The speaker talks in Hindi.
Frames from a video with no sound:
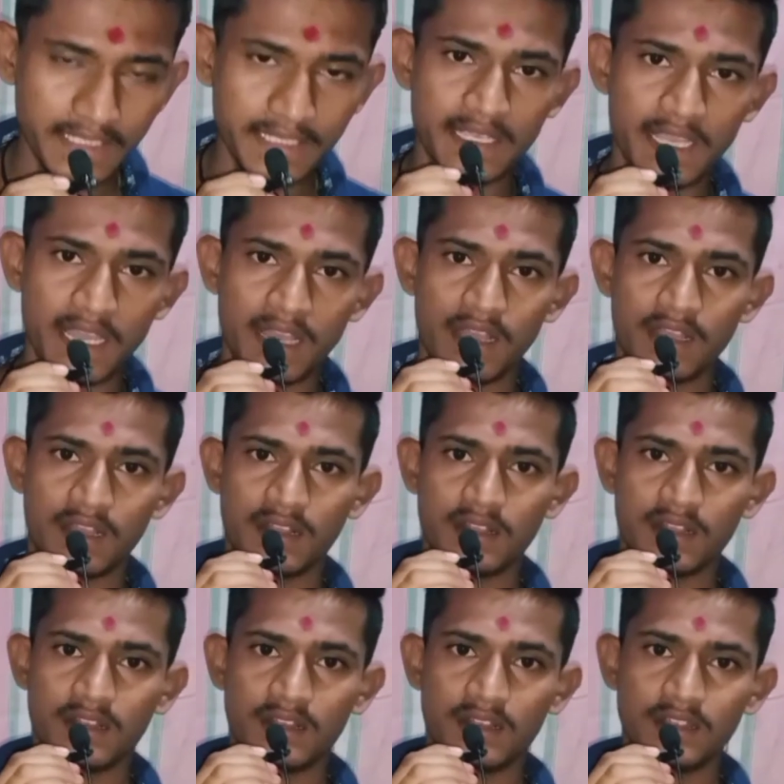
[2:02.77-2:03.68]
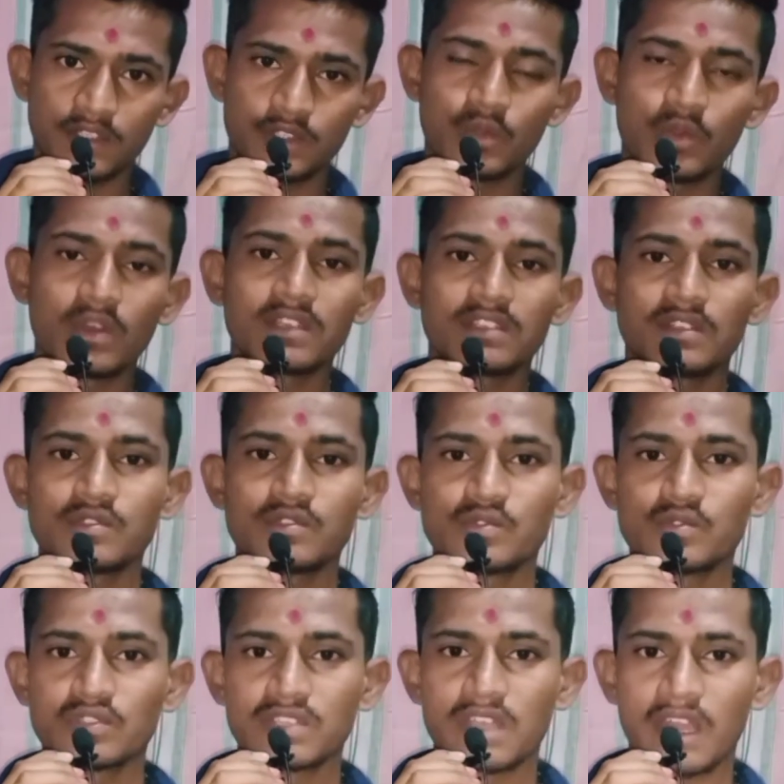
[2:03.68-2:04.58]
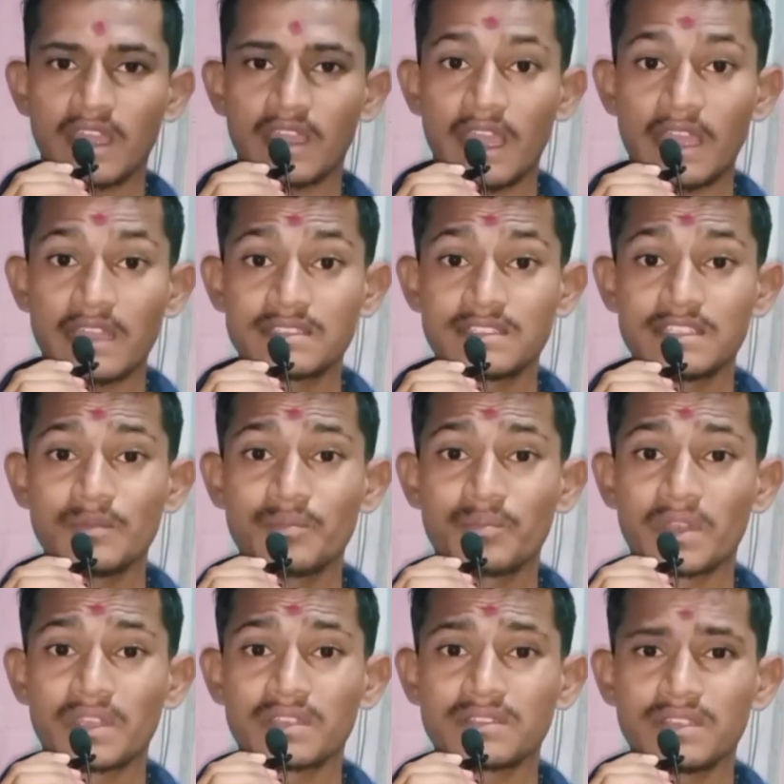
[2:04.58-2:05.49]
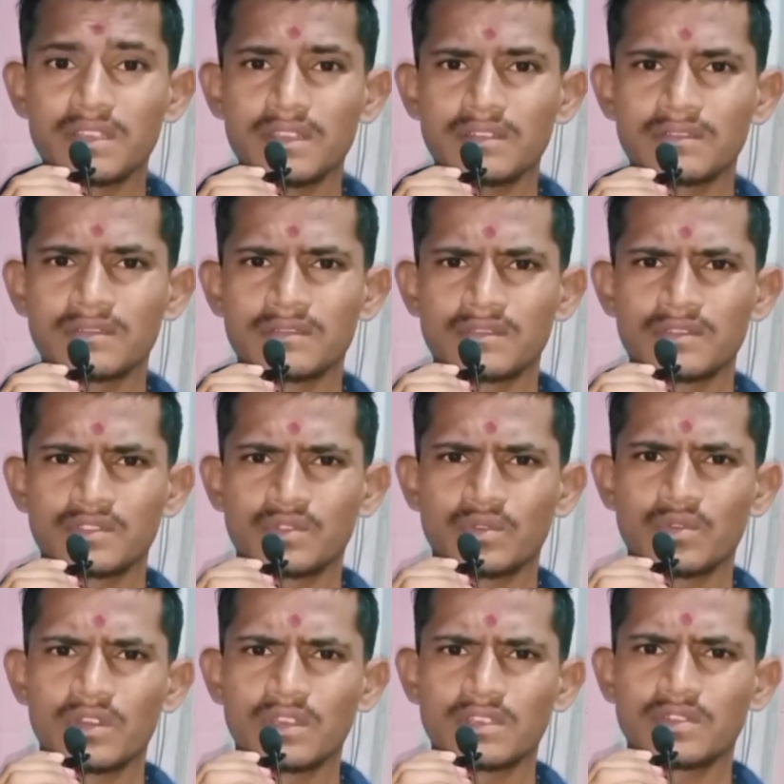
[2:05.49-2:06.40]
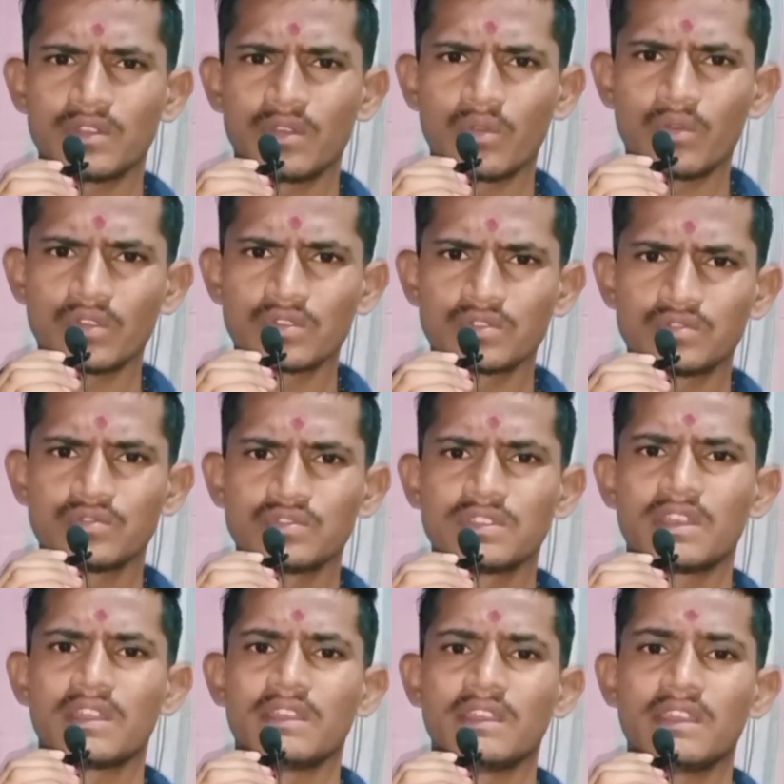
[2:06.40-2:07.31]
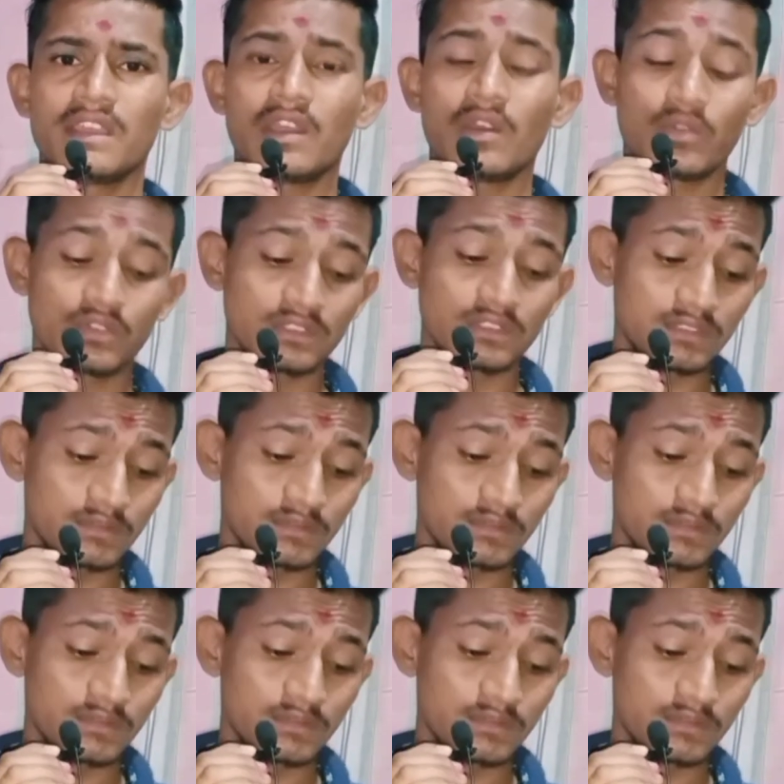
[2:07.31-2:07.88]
इंडिया शुगर से जूझ रहा है अस्सी परसेंट शुगर से लोग जूझ रहे हैं और